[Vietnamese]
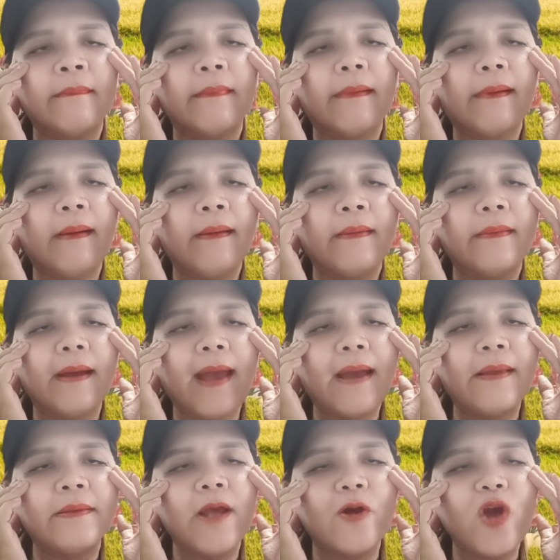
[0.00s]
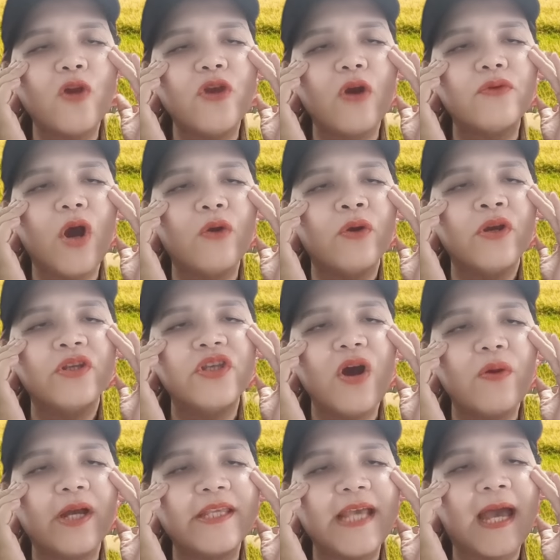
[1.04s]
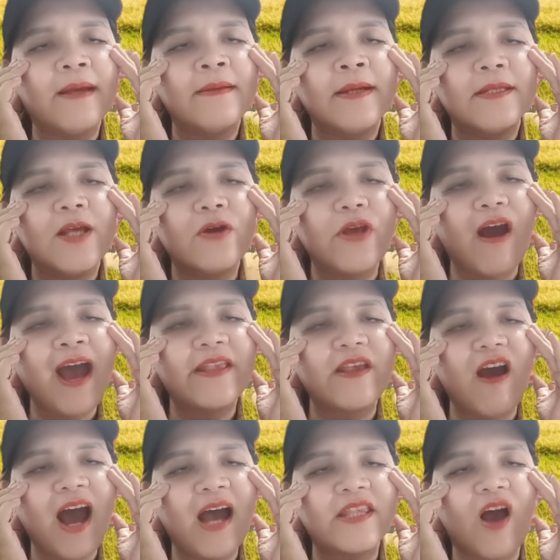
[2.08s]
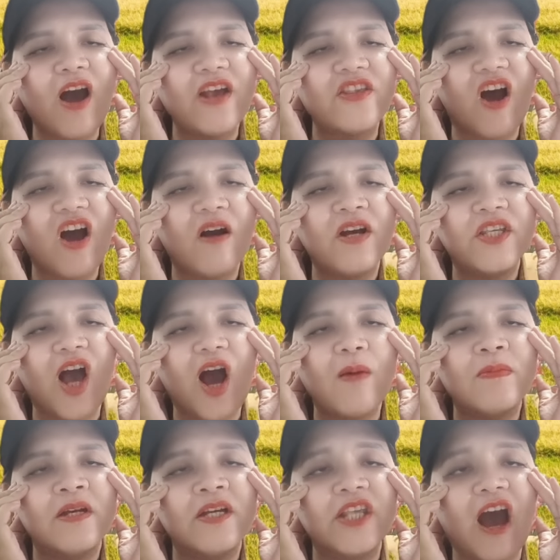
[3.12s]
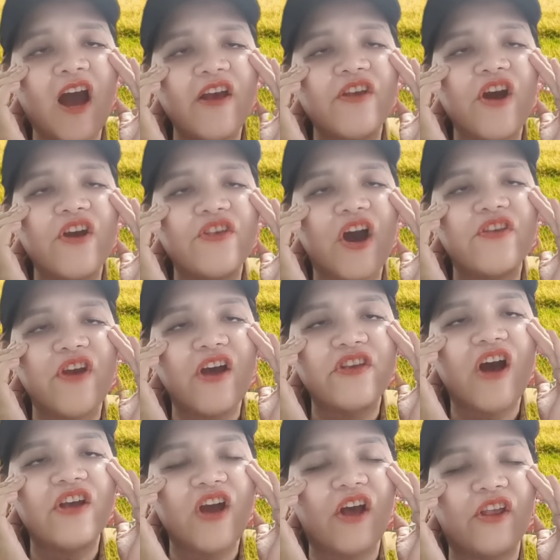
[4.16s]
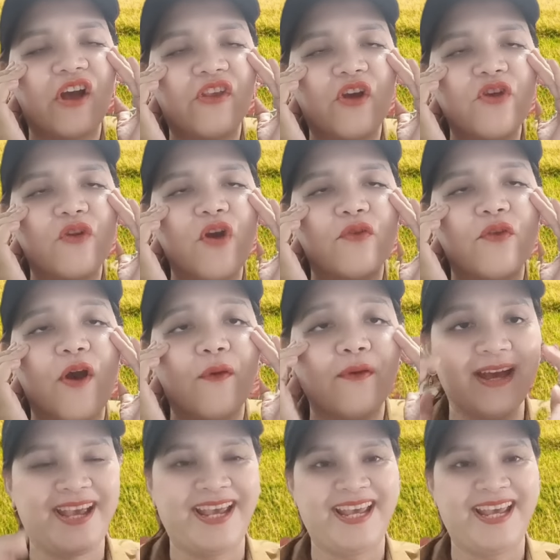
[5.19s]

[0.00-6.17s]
à, đây đây vô vô vô vô vô cả nhà vô vỏ à vỏ à vỏ vỏ vô vỏ vỏ vỏ vỏ vỏ vỏ vỏ vô vô vô vô